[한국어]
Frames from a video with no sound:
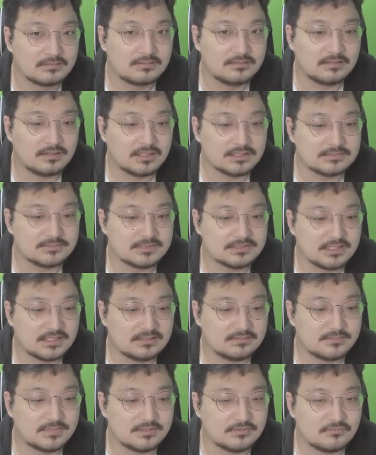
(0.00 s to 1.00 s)
들어가자마자
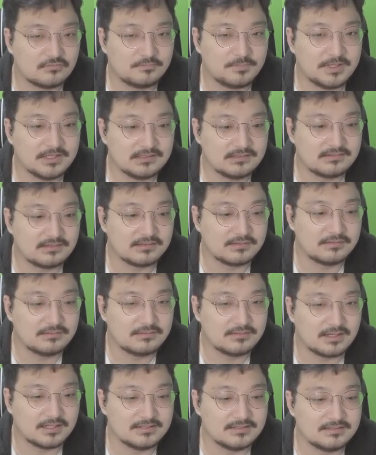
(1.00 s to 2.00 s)
하는 말이 쿠팡이세요?
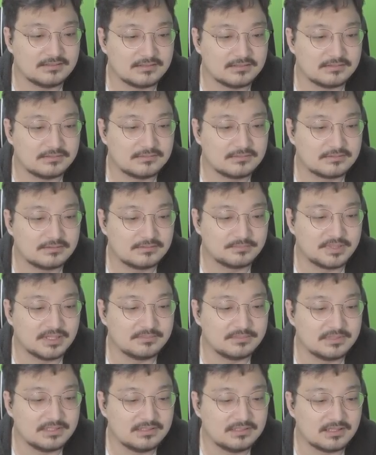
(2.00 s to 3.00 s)
아닌데요. 그럼
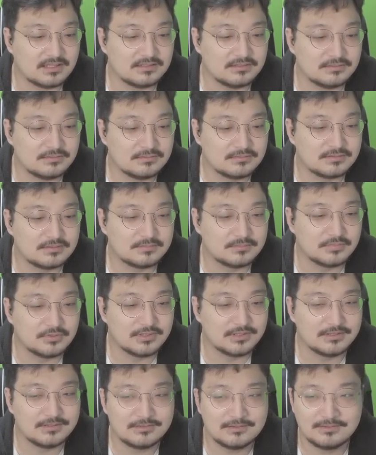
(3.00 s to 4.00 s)
배민? 아니요. 그럼
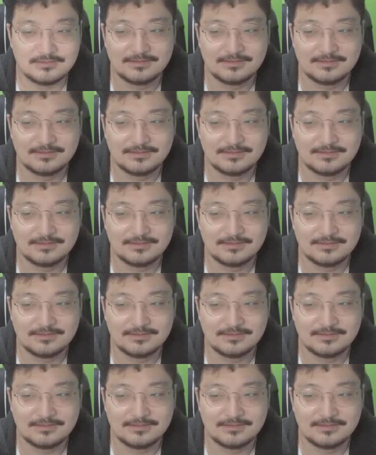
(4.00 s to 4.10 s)
뭐예요?